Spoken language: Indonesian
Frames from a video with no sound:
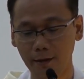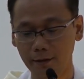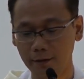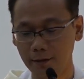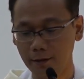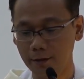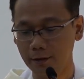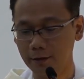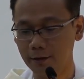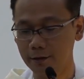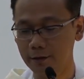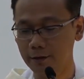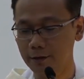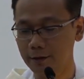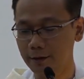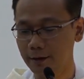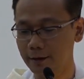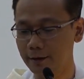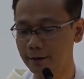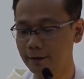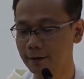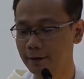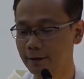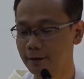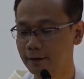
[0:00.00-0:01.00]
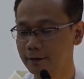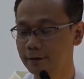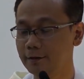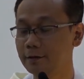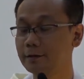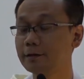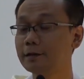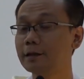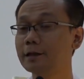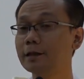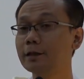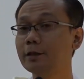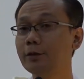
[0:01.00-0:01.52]
Dan ketika
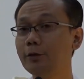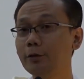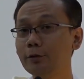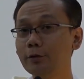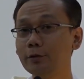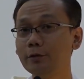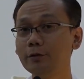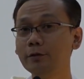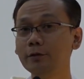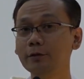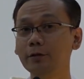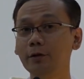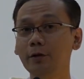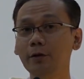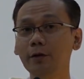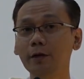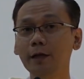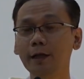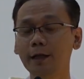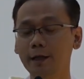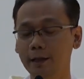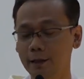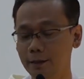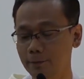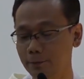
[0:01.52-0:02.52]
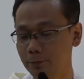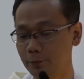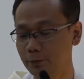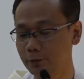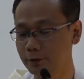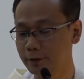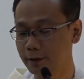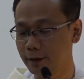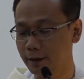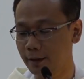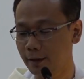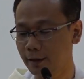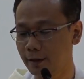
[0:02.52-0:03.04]
ditegur oleh
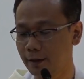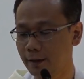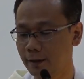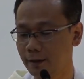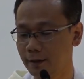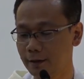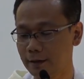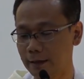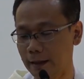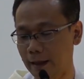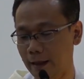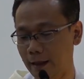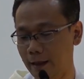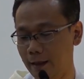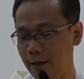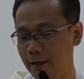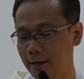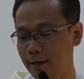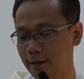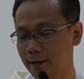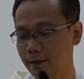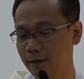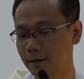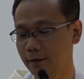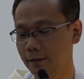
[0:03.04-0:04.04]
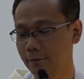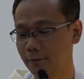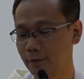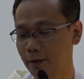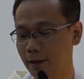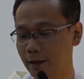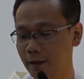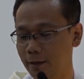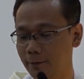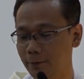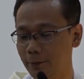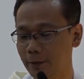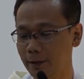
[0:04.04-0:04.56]
ibunya, "Nak,
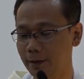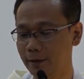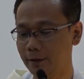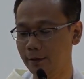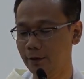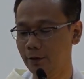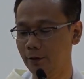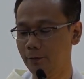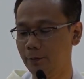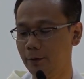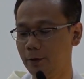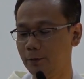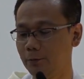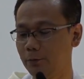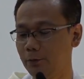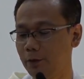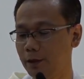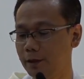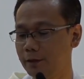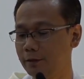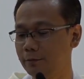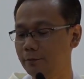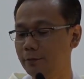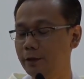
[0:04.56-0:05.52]
mengapa engkau berbuat